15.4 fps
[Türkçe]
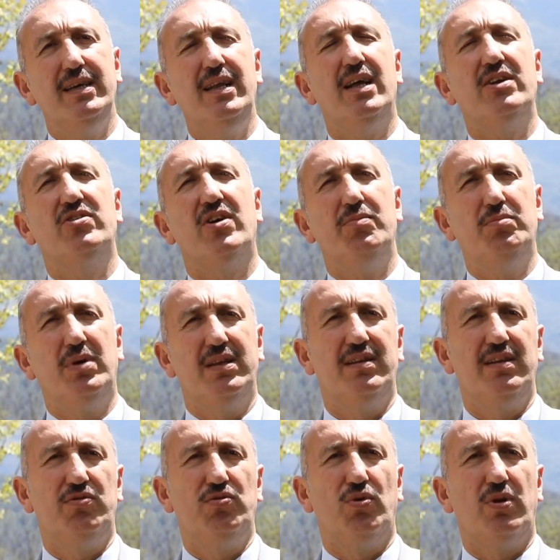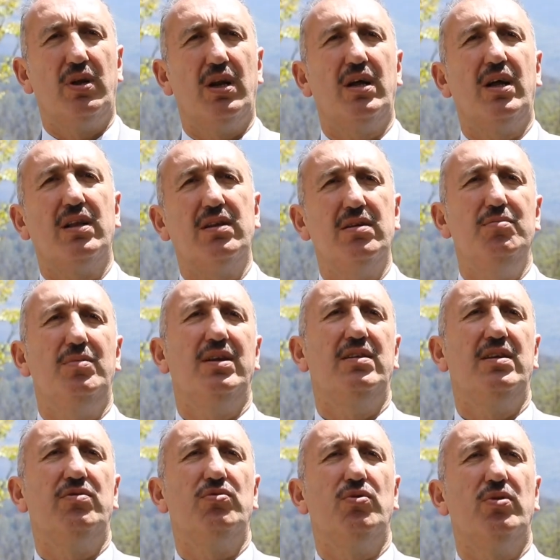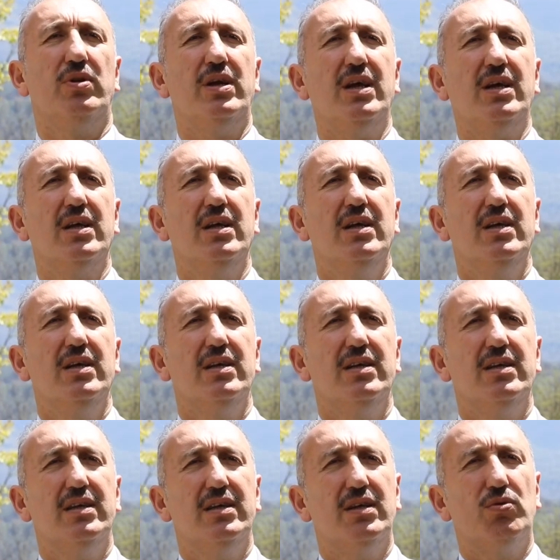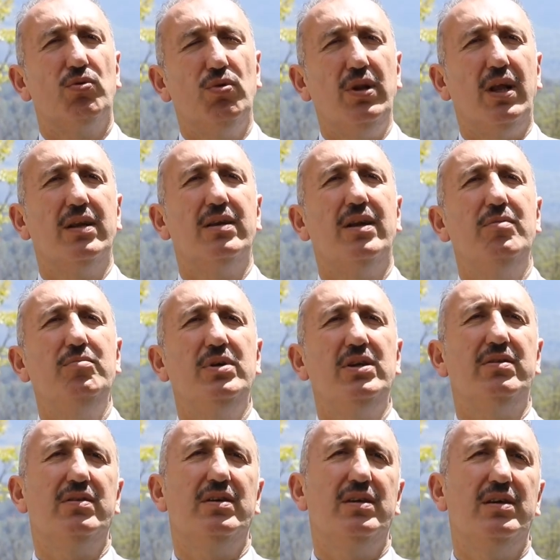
ilaç ham maddesi olarak, katkı maddesi olarak e, kullanılan bir